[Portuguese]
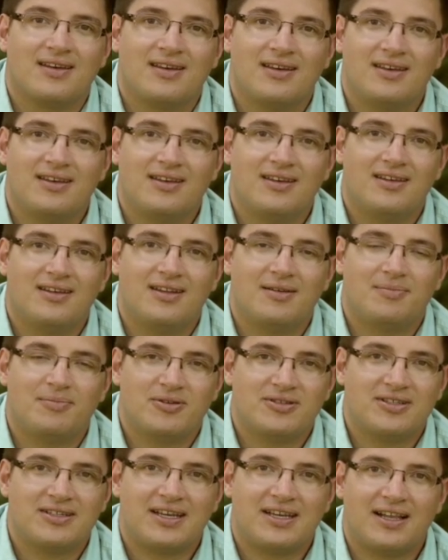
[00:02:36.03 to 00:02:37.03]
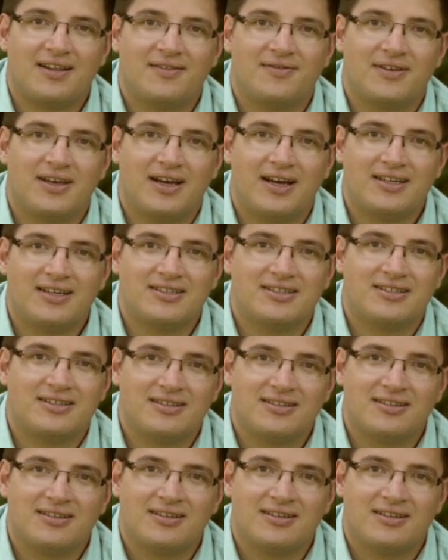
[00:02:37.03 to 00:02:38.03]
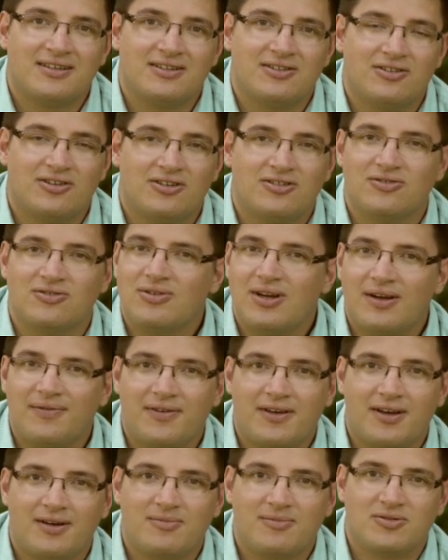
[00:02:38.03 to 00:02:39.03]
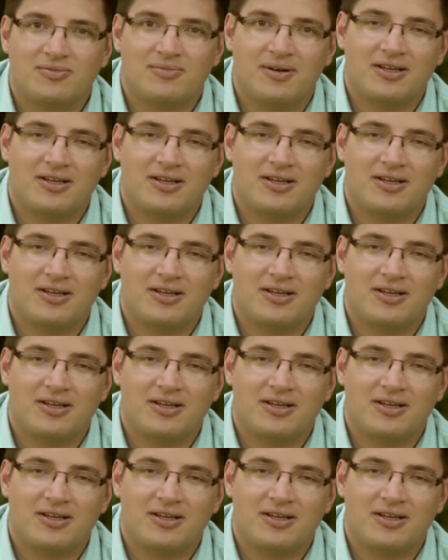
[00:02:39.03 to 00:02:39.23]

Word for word: E depois daquela viagem, nós nunca ficamos